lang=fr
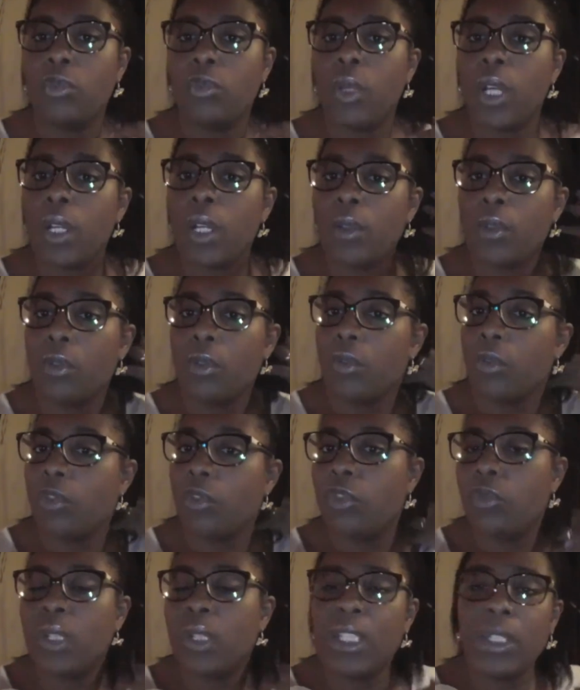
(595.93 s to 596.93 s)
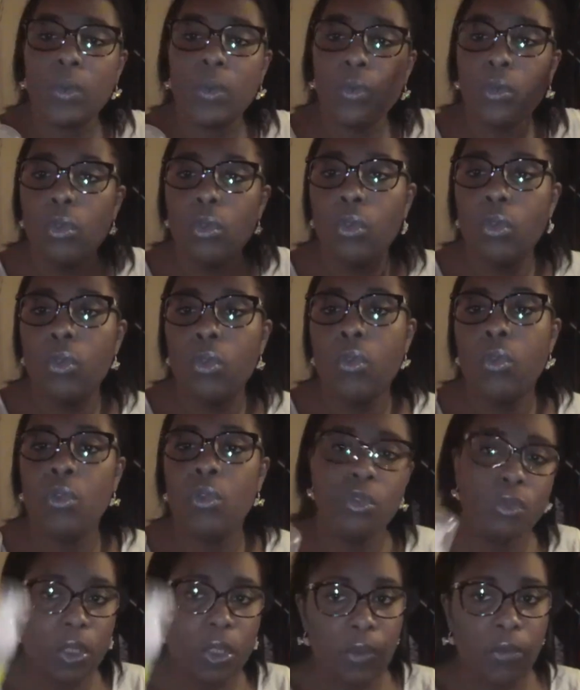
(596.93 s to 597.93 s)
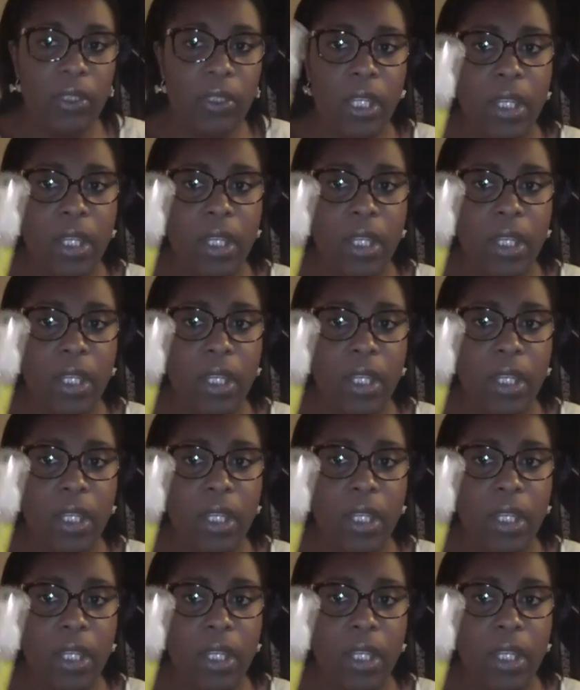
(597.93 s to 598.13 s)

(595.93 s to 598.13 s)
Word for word: soit, euh, soit les rouleaux, soit de